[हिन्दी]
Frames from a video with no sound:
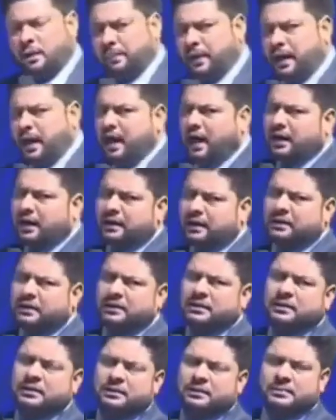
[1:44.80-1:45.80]
अमराल्ड
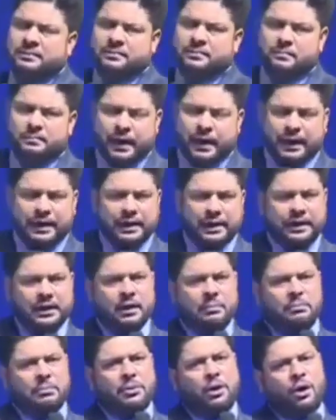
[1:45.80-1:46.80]

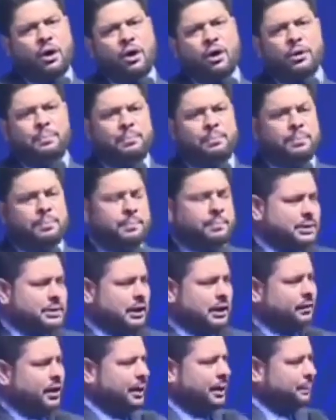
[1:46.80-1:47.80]
प्लेटिनियम गोल्ड
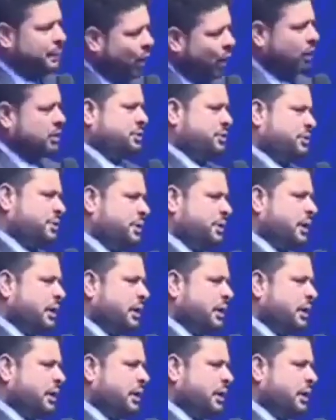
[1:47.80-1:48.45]
सिल्वर ब्रॉन्ज